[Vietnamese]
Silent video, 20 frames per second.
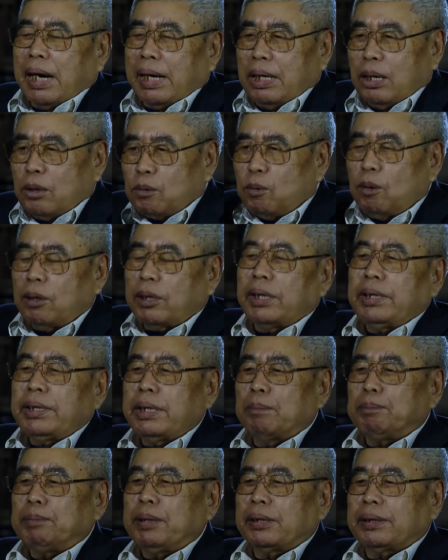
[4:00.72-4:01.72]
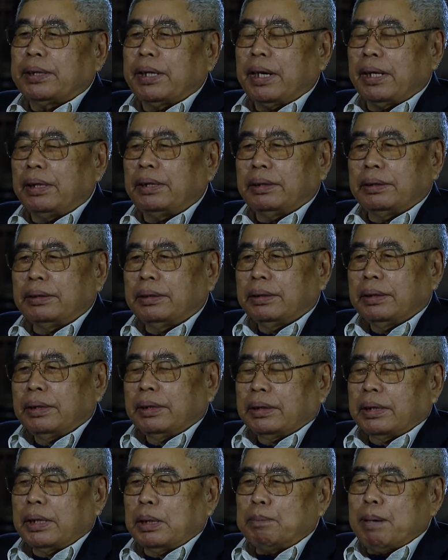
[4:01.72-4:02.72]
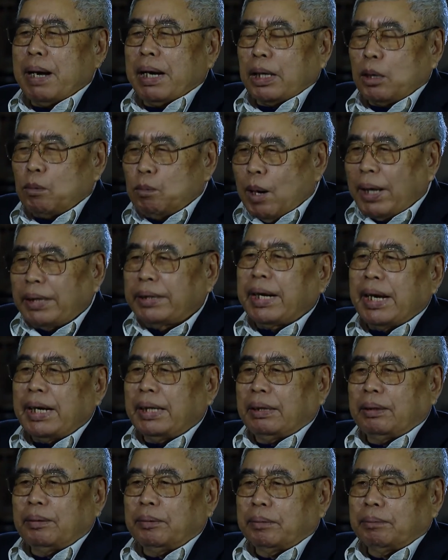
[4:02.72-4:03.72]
hai là có kinh nghiệm thực tiễn, thứ ba là đoàn kết.